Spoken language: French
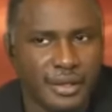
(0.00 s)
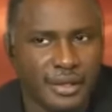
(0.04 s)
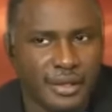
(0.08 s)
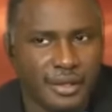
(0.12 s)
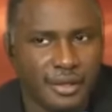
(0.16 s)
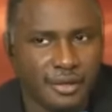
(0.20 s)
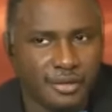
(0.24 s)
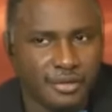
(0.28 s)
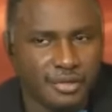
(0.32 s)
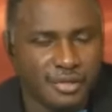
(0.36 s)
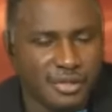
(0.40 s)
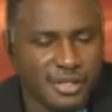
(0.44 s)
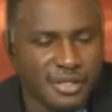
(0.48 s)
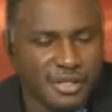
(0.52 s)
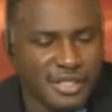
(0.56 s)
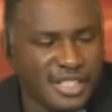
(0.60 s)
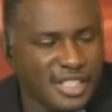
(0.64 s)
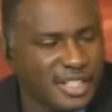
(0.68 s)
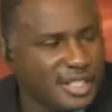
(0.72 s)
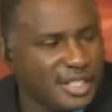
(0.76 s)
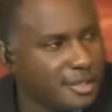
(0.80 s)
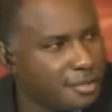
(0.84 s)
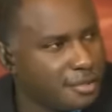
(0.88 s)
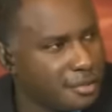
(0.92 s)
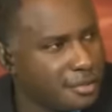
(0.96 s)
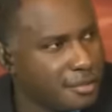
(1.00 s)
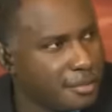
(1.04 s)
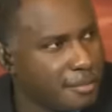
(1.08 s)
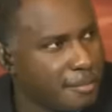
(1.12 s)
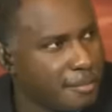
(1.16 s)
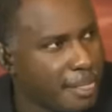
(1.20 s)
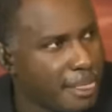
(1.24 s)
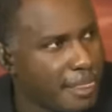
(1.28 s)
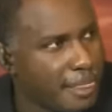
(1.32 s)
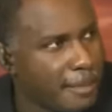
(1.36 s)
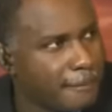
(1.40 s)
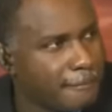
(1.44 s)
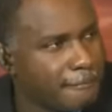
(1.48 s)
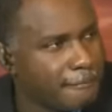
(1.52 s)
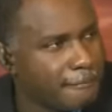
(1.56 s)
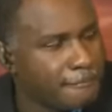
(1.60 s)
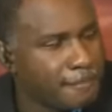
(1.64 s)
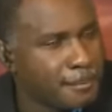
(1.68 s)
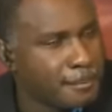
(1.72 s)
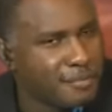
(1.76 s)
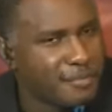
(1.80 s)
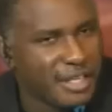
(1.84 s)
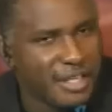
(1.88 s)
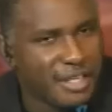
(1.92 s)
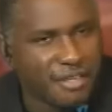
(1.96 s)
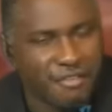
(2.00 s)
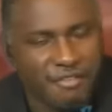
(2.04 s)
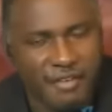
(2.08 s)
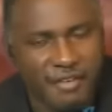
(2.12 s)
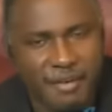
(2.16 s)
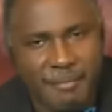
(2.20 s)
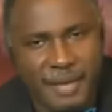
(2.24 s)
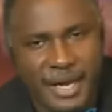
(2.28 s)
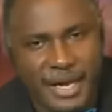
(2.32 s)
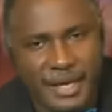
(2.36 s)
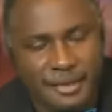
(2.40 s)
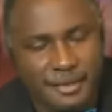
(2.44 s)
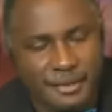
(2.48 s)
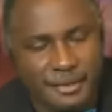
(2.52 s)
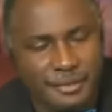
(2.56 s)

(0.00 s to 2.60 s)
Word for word: on se dit que il fait mal.